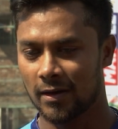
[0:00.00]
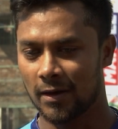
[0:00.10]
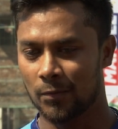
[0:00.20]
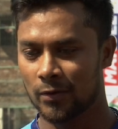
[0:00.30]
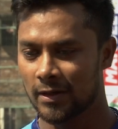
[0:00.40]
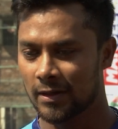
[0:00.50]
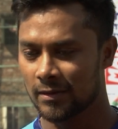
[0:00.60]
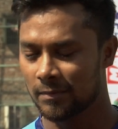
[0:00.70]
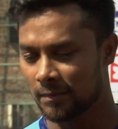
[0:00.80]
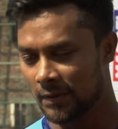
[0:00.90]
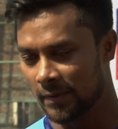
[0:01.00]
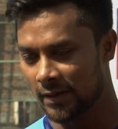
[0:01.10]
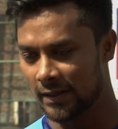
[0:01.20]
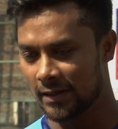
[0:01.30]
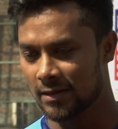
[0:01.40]
আবহাওয়াতে প্রিমিয়ার
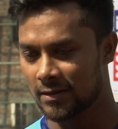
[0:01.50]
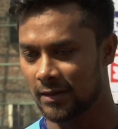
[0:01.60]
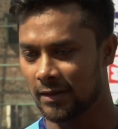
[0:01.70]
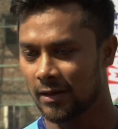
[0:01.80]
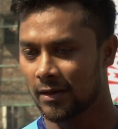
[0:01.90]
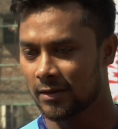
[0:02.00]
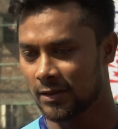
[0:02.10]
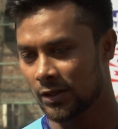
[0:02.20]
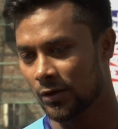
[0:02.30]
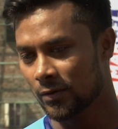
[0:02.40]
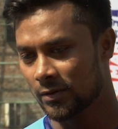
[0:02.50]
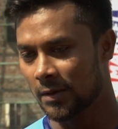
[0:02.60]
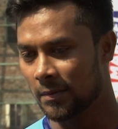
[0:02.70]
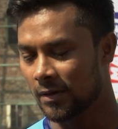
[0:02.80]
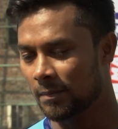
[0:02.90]
লিগ খেলতেছি সেটা হচ্ছে
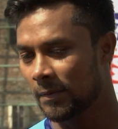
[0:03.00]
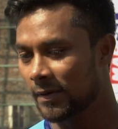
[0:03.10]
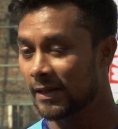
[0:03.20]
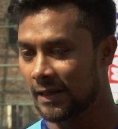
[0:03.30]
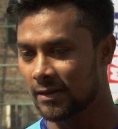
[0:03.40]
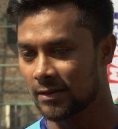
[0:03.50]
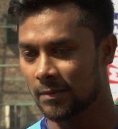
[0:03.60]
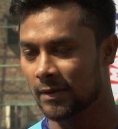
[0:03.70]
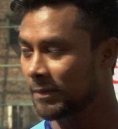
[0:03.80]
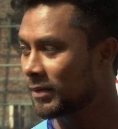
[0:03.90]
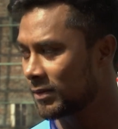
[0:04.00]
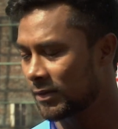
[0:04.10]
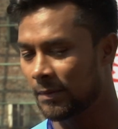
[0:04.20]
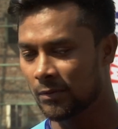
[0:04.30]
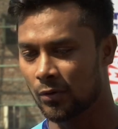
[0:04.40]
আমি প্রিমিয়ার লিগ খেলতেছি বা টিমের
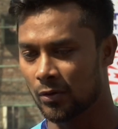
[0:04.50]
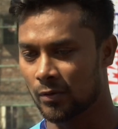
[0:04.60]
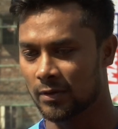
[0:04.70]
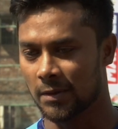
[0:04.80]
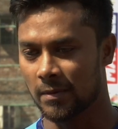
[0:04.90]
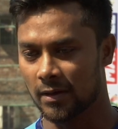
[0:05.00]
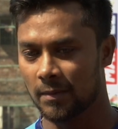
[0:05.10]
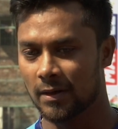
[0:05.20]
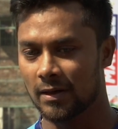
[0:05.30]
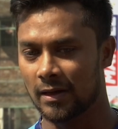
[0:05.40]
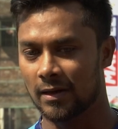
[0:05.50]
টিম কল করেছে আমাকে বাট